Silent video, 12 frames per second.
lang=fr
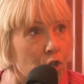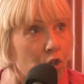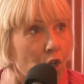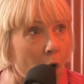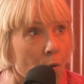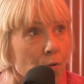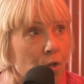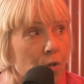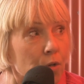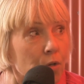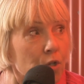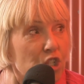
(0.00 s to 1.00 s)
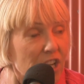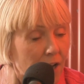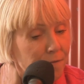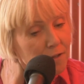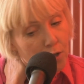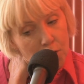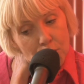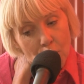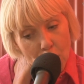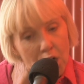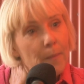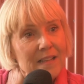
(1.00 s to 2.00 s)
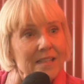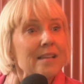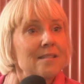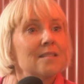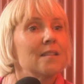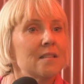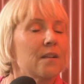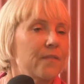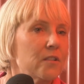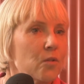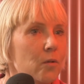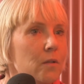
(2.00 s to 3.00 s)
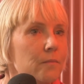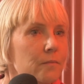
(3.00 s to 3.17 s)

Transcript: Donc, euh, j'ai envie de, recommencer à exister de cette façon-là.